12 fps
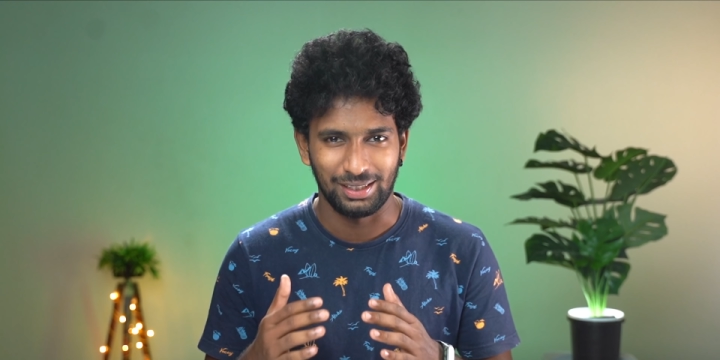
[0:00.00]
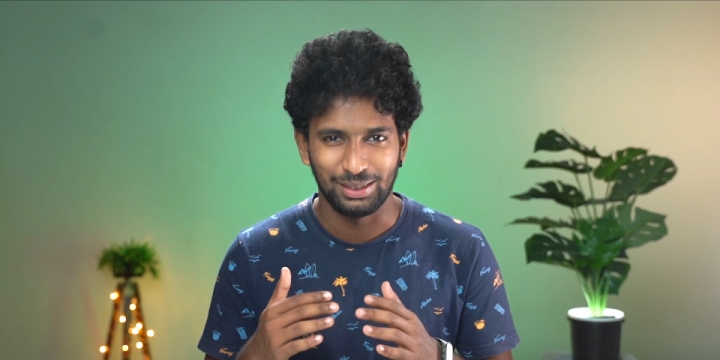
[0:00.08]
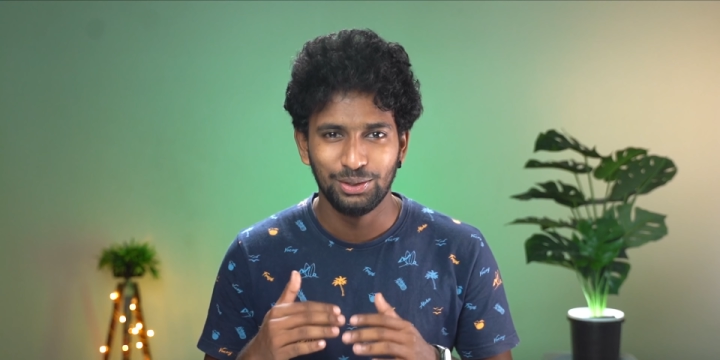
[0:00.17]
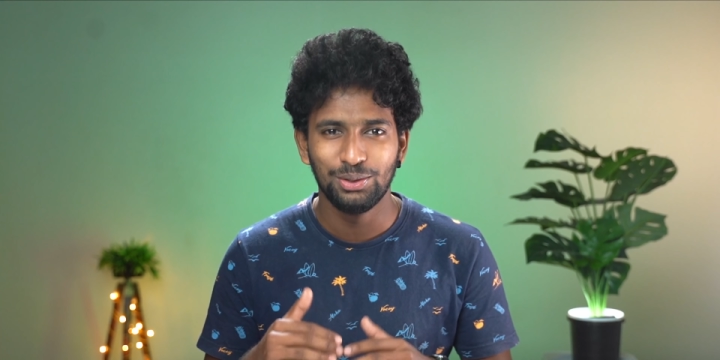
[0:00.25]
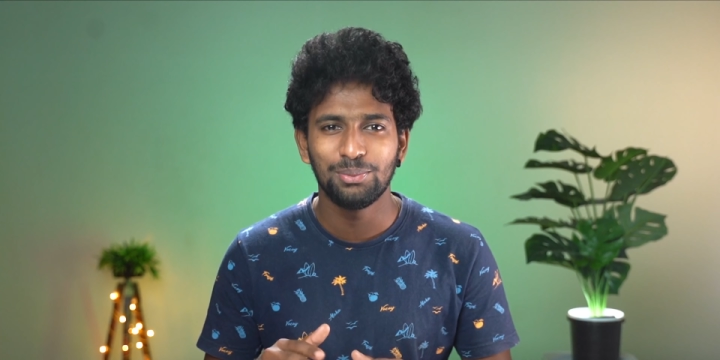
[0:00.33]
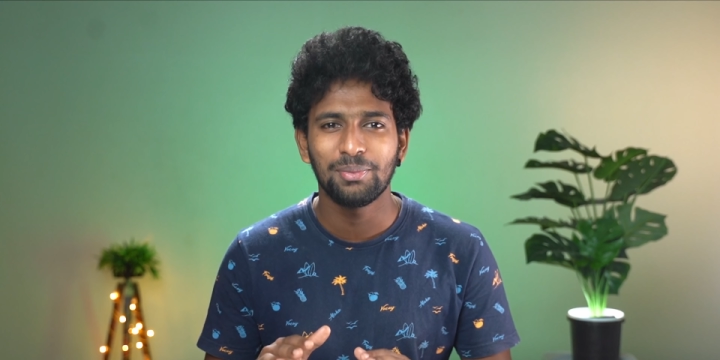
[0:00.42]

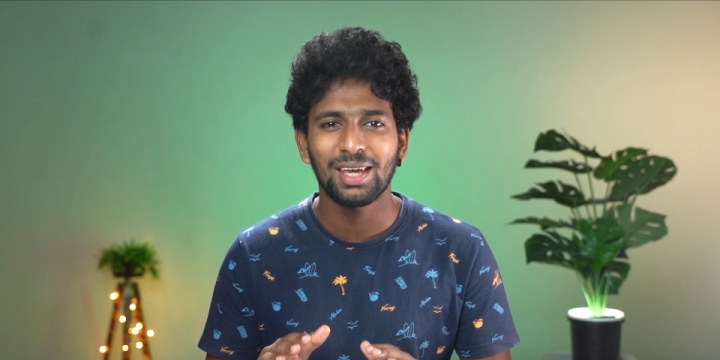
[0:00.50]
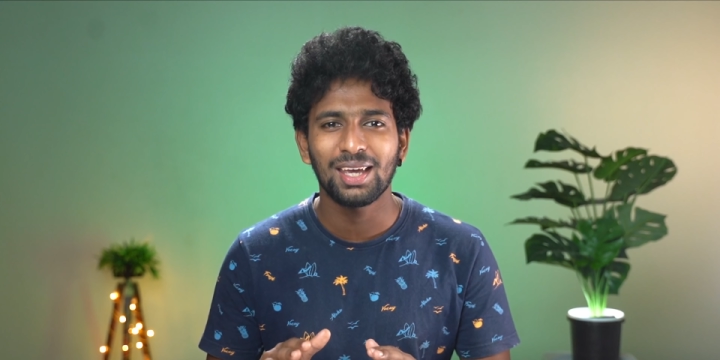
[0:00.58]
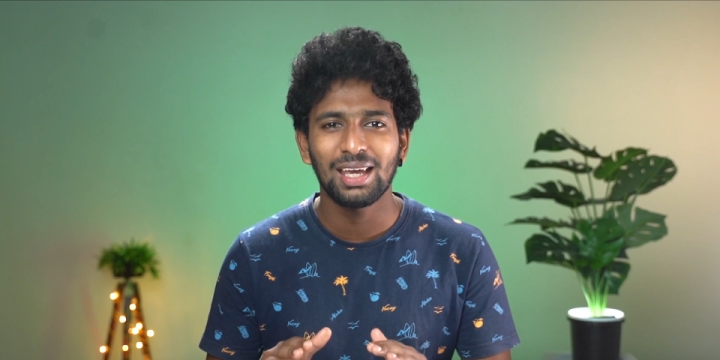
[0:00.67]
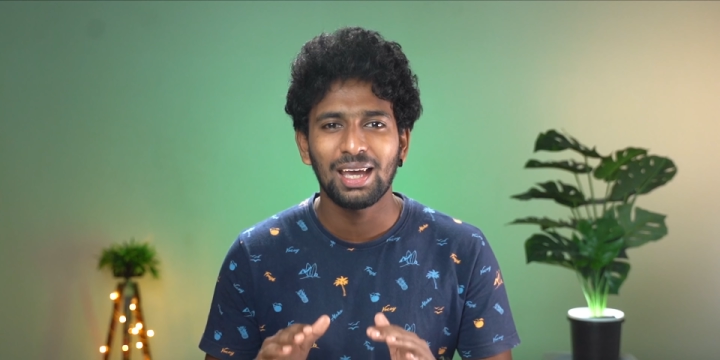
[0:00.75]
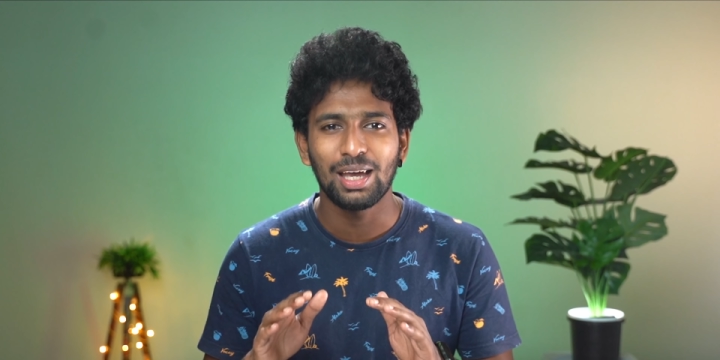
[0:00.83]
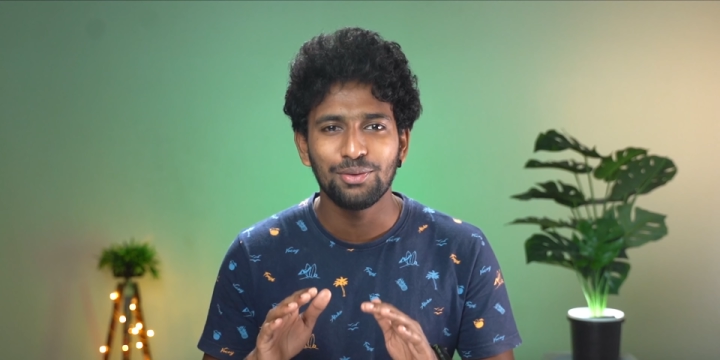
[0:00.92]
இன்னுமே
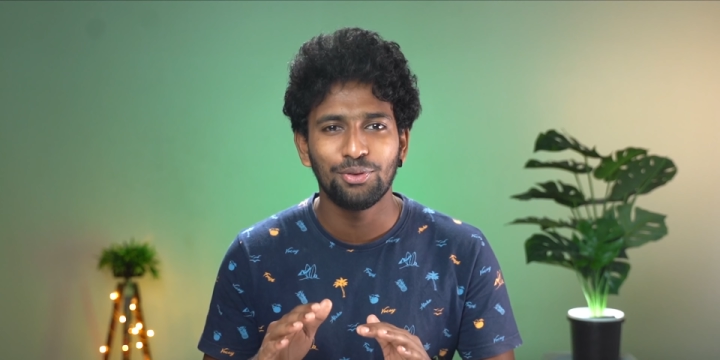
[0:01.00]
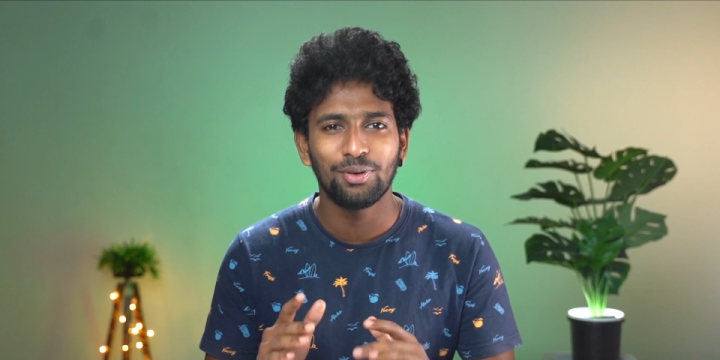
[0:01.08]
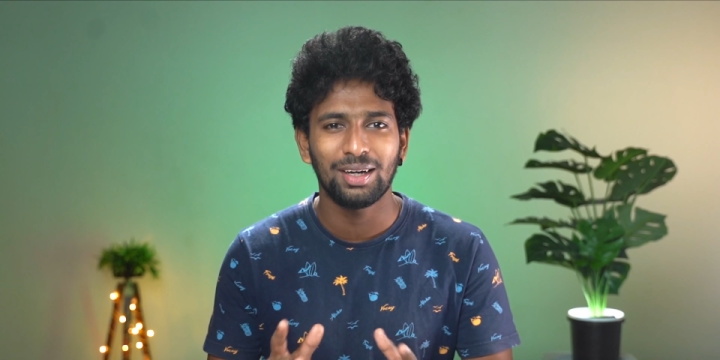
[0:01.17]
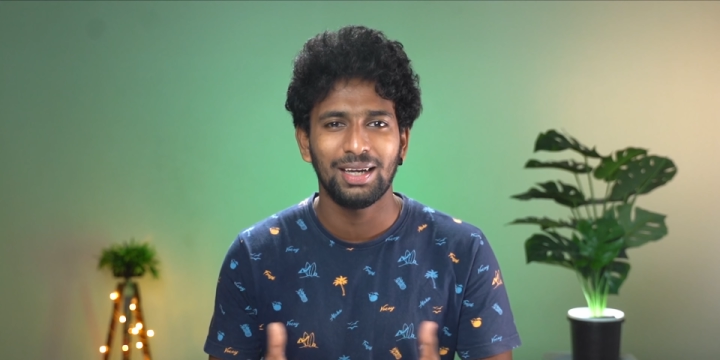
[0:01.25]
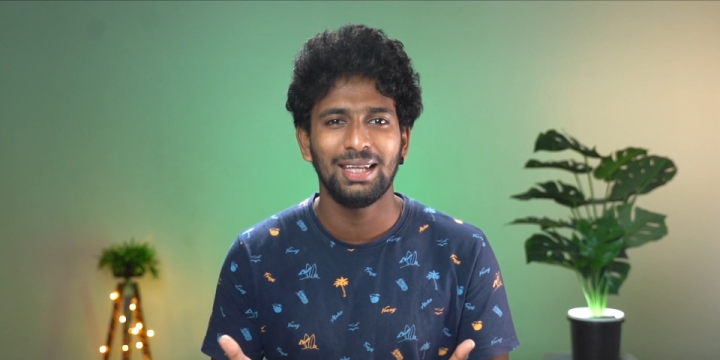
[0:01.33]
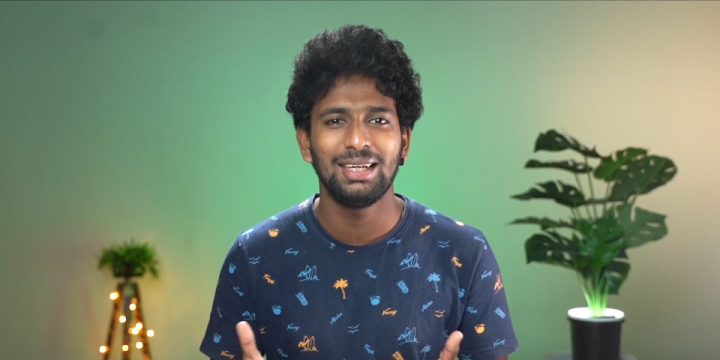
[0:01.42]

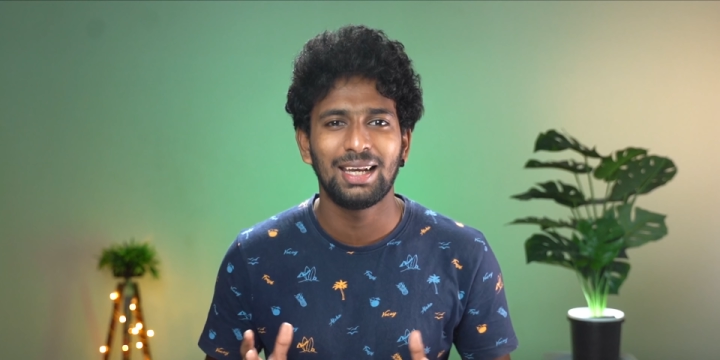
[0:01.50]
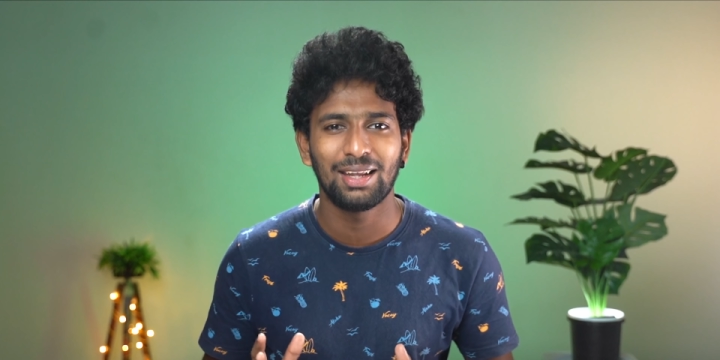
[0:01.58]
ஐஃபோனை டெய்லி